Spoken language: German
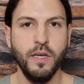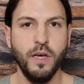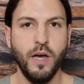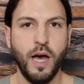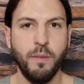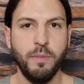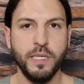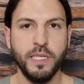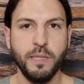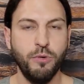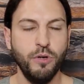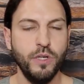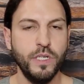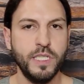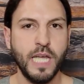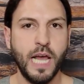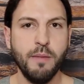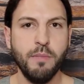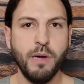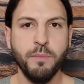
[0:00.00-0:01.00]
Aber der
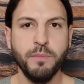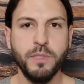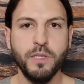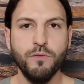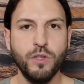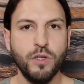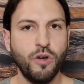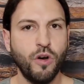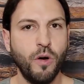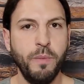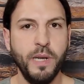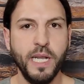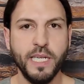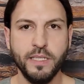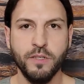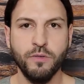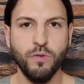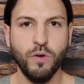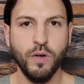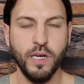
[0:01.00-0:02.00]
Polizeibeamte wurde komplett
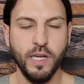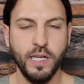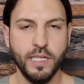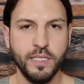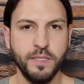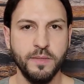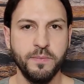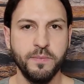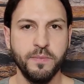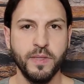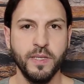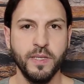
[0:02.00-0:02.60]
in Ruhe gelassen.